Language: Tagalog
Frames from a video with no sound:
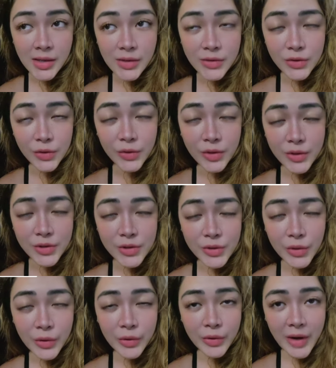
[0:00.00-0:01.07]
So, there's
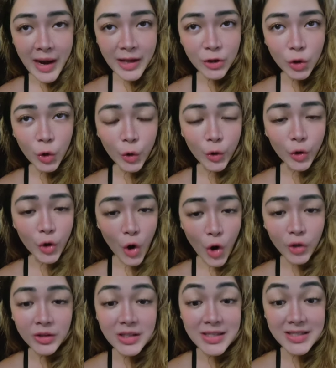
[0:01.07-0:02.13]
no right or
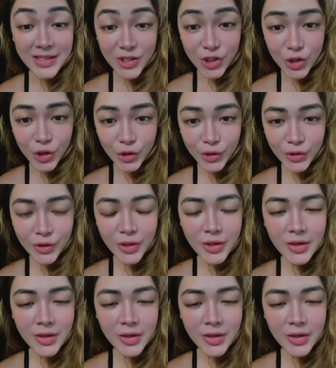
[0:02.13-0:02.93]
wrong decision